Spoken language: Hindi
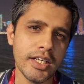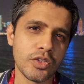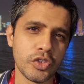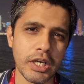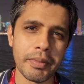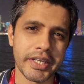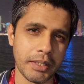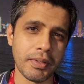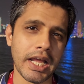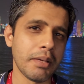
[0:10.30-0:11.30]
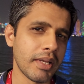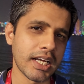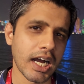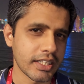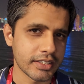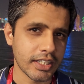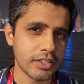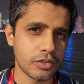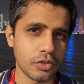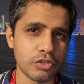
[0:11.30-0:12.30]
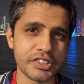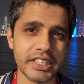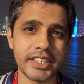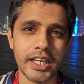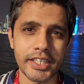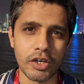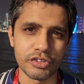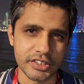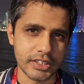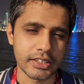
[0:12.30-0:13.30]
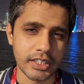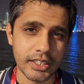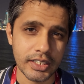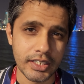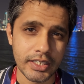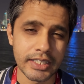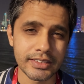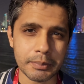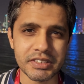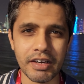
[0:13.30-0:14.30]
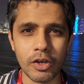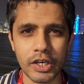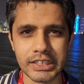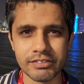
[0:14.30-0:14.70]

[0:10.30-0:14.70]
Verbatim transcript: दुनिया भर की भलाई में लगा देता तो उससे क्या क्या हो सकता था इन सब सवालों के